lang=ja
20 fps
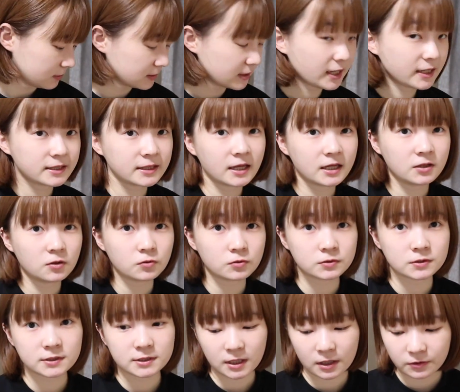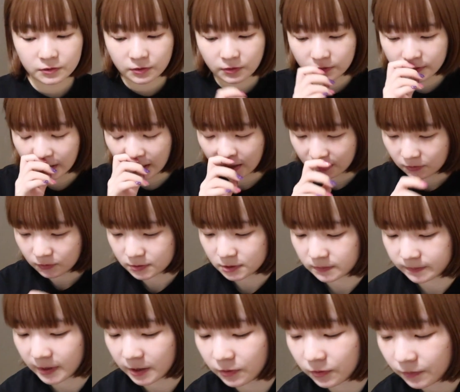だいたいよく使うような
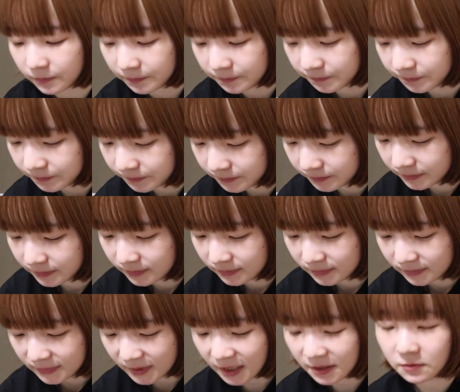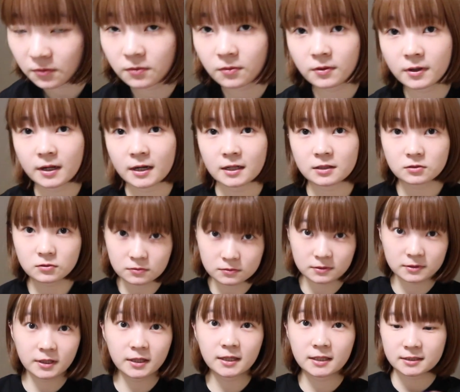コスメをでここから
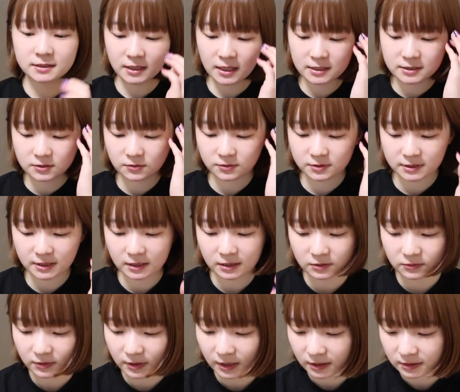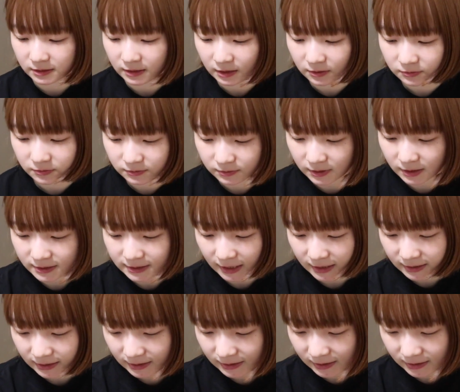取って化粧したりとかっていう風に
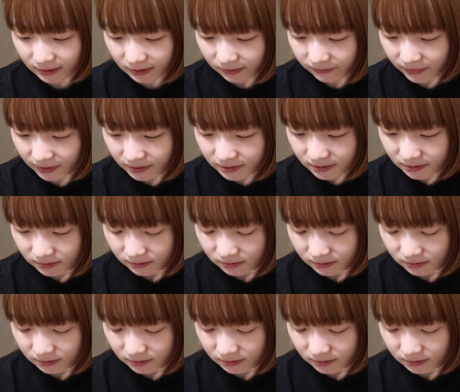最近やってます